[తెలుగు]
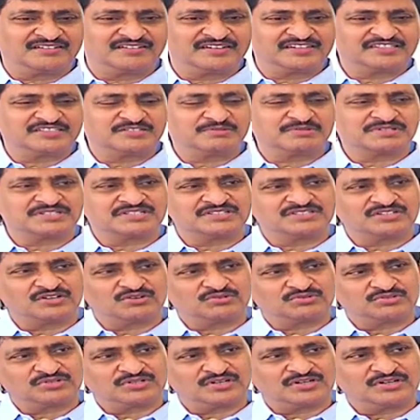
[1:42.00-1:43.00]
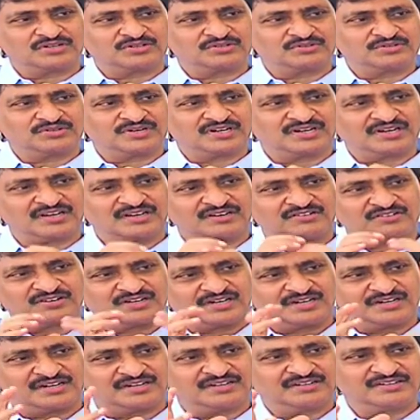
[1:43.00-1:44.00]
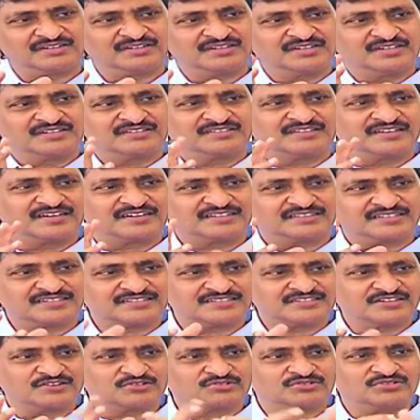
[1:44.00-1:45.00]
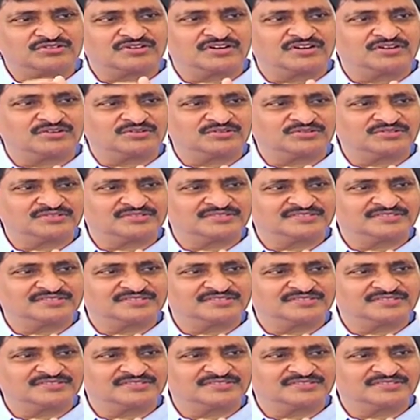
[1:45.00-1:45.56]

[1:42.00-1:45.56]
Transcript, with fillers: ఎగ్జిబిషన్ జరుగుతున్నట్టు అట్లాగే ఒక తీర్థం జరుగుతున్నట్టు